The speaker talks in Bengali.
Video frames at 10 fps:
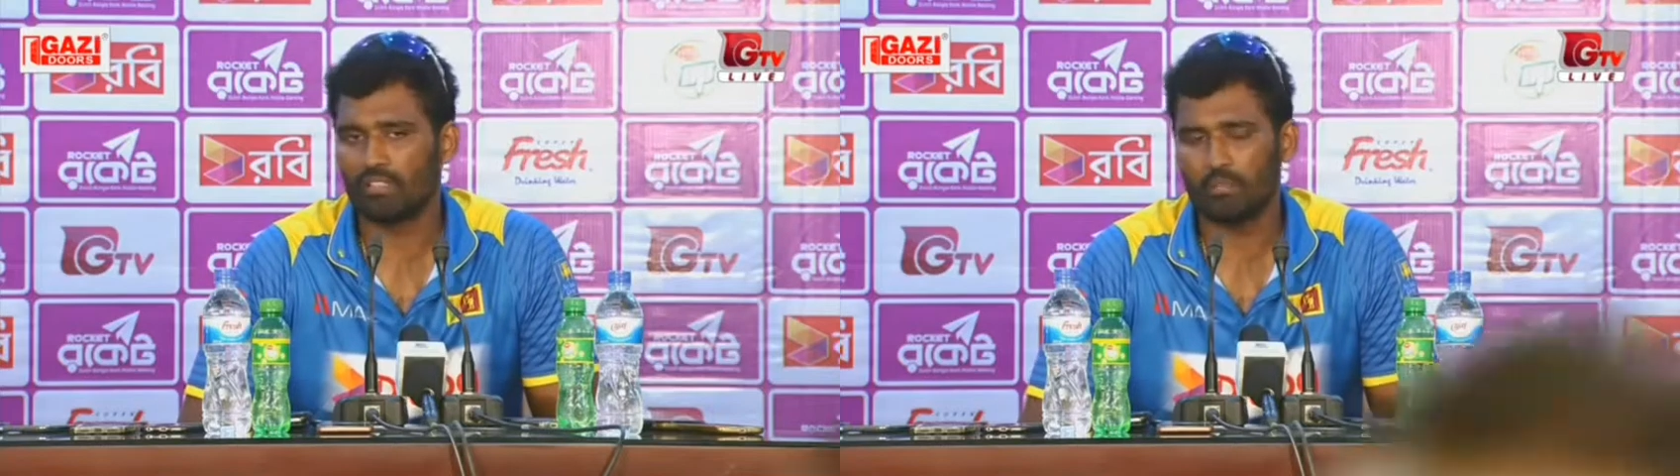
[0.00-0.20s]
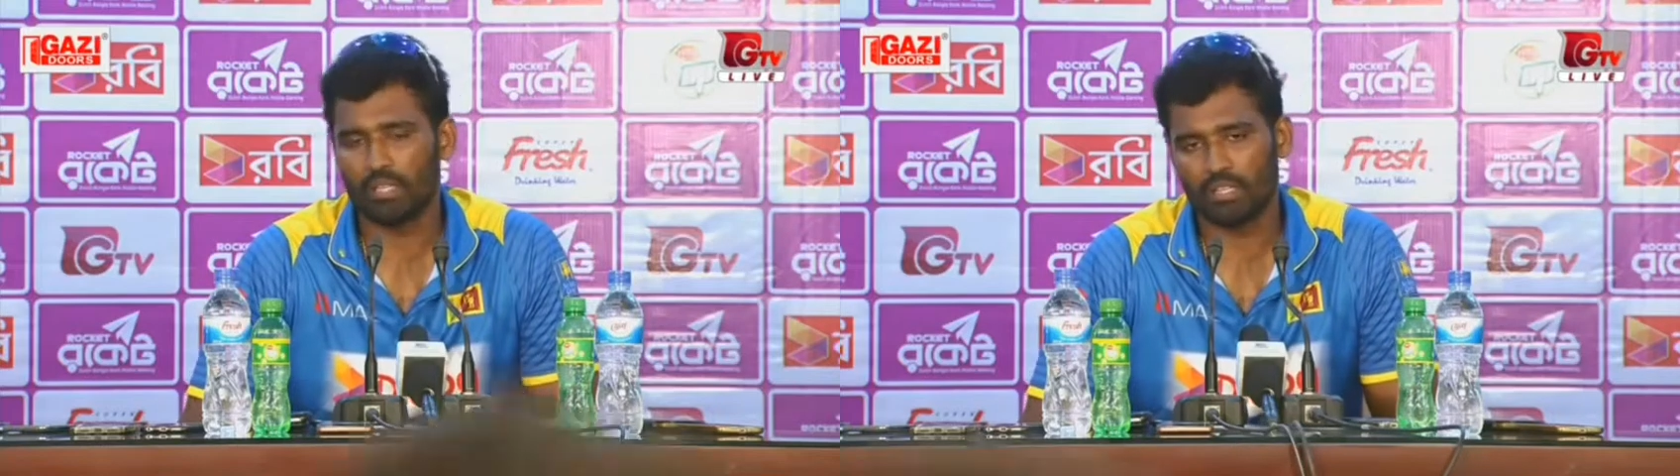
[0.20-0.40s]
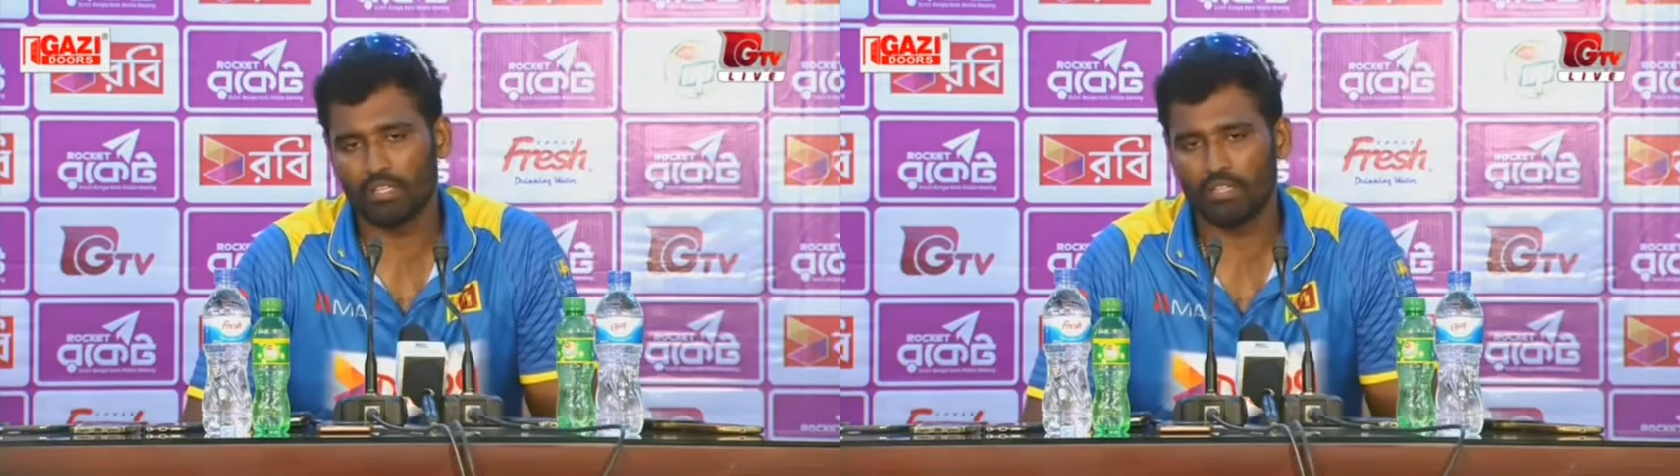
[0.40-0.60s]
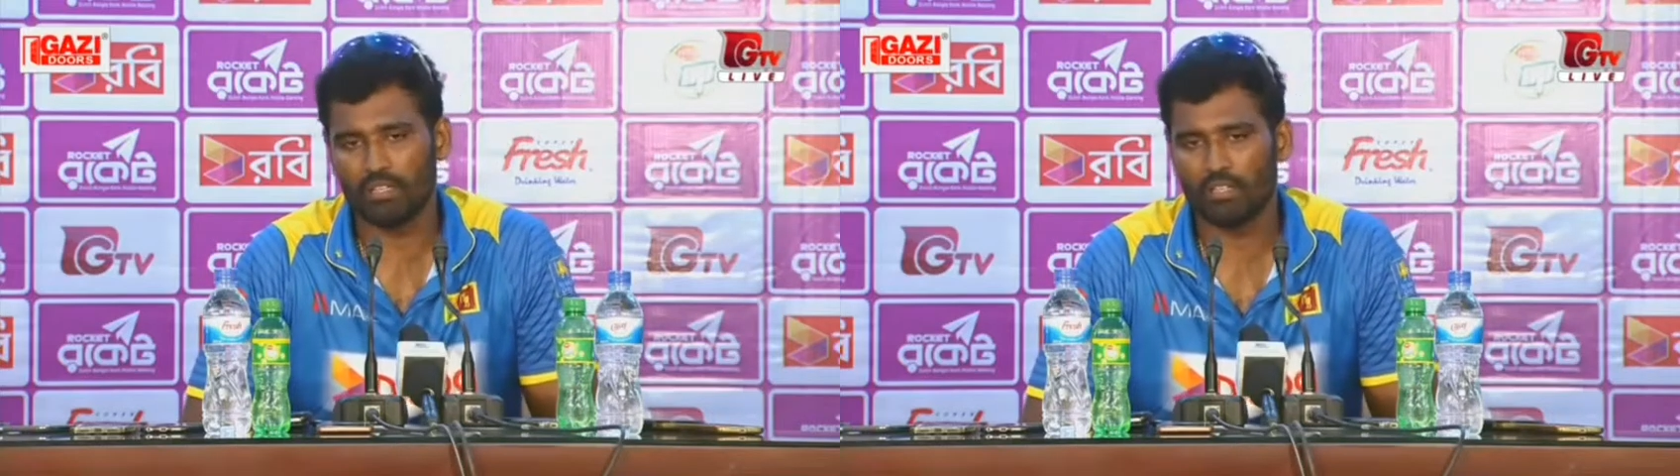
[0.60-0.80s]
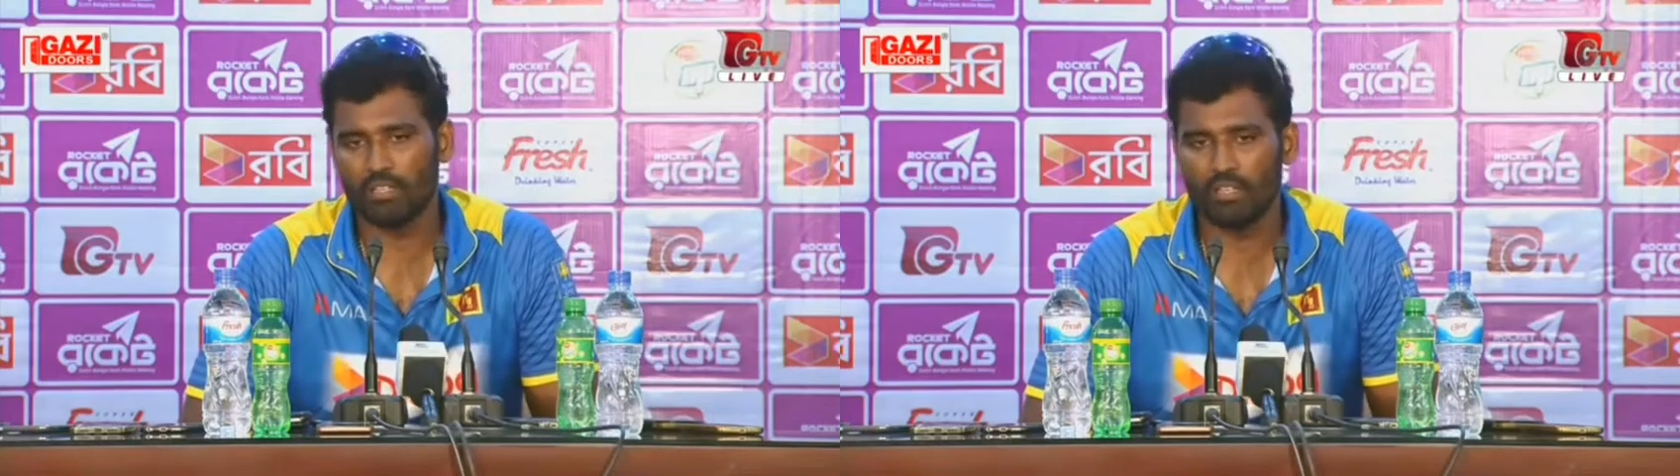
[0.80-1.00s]
আর এবার আমরা
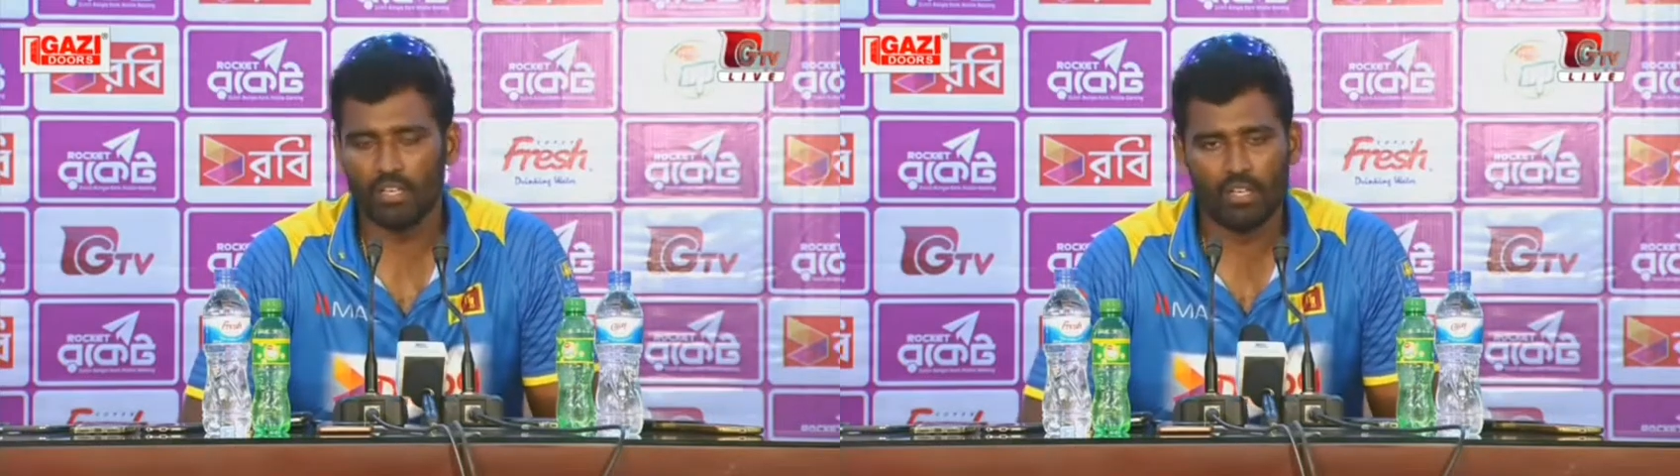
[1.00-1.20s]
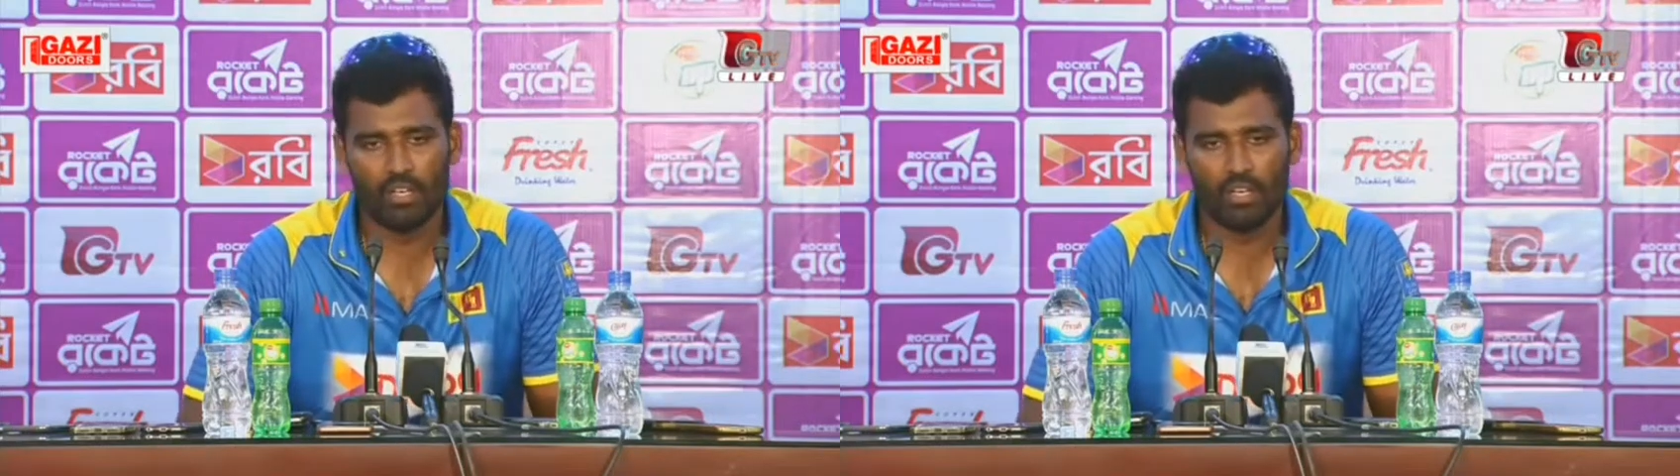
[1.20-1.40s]
তোদেরকে নিয়ে